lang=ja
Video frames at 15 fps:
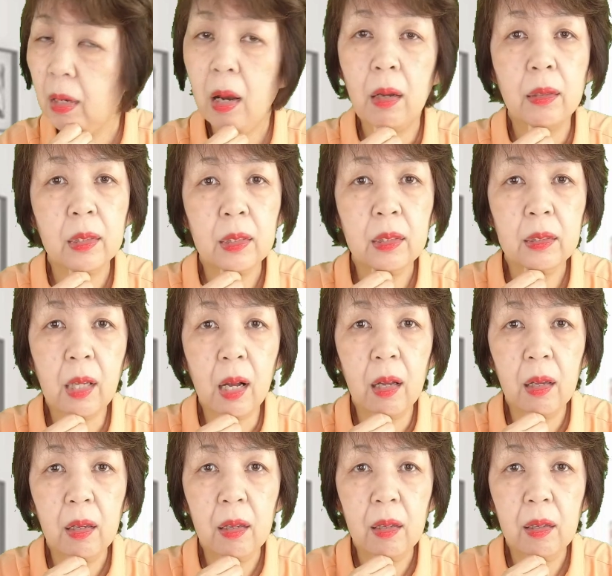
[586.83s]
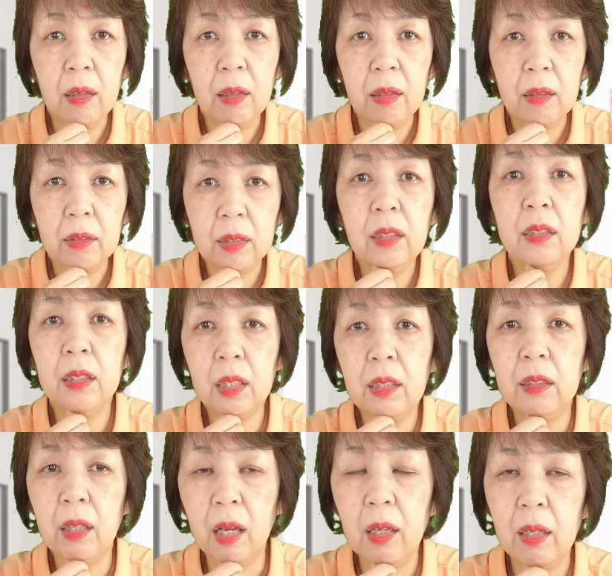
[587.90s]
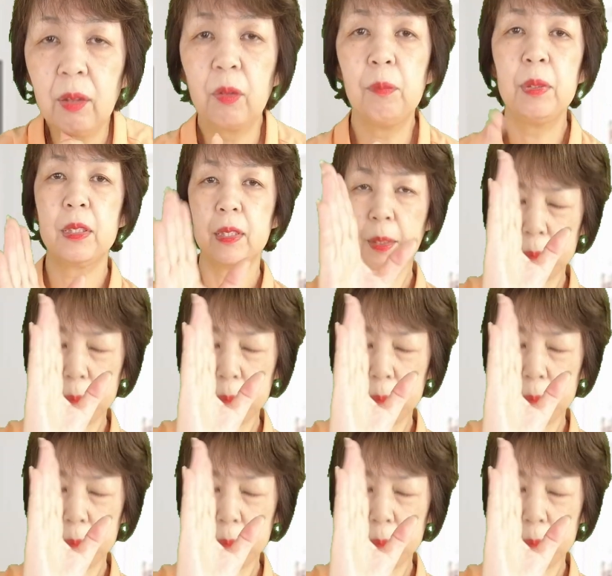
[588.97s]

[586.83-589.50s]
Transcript: あ、いいんだ。いいんだ、いいんだ。ごめん